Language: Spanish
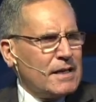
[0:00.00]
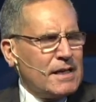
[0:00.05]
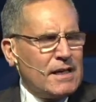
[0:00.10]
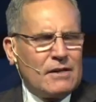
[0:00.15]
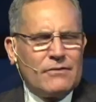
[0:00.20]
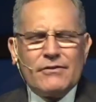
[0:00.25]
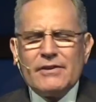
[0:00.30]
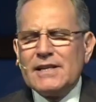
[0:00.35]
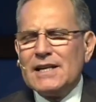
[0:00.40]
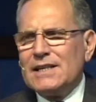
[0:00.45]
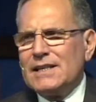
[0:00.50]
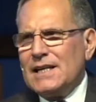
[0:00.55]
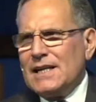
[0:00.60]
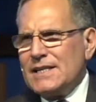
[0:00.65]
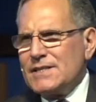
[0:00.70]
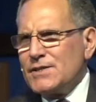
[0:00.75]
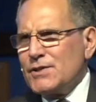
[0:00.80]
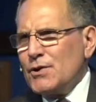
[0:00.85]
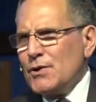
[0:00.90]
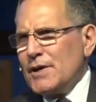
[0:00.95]
y el final de
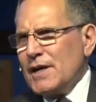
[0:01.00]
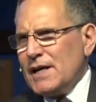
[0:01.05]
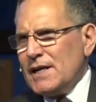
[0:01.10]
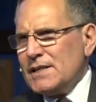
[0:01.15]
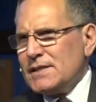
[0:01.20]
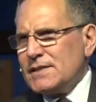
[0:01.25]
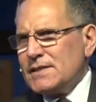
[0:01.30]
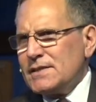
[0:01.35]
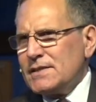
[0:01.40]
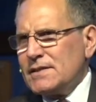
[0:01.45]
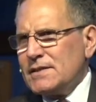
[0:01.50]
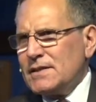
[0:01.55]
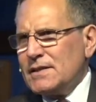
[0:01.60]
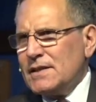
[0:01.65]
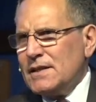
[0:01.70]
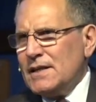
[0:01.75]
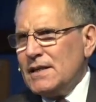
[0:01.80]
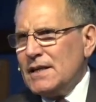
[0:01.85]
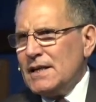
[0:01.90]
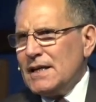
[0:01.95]
la historia es
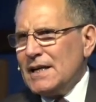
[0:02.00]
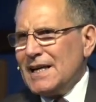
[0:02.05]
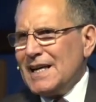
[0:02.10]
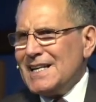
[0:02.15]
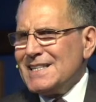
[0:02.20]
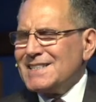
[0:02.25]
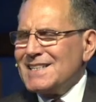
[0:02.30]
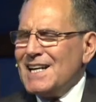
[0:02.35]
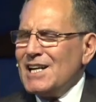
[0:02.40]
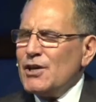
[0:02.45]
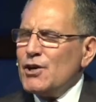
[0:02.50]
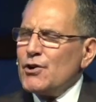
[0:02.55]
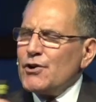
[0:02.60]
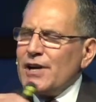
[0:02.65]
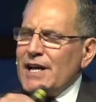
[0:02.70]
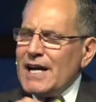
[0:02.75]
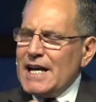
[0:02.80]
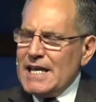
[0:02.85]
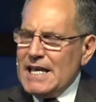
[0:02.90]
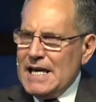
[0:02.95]
que salió
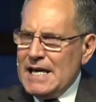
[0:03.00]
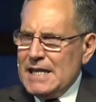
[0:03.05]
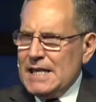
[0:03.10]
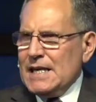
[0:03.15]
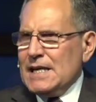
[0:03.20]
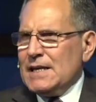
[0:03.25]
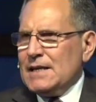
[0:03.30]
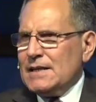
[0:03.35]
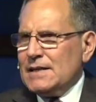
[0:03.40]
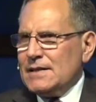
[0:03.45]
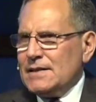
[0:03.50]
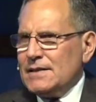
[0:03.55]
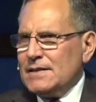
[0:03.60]
regañada